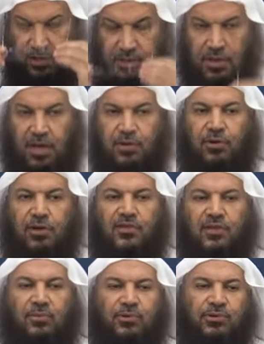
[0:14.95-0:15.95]
يا ايها
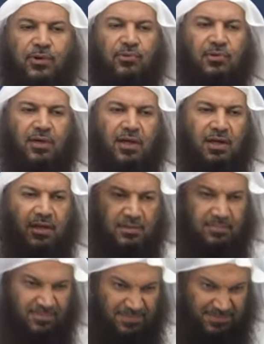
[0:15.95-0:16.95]
الذين امنوا اتقوا الله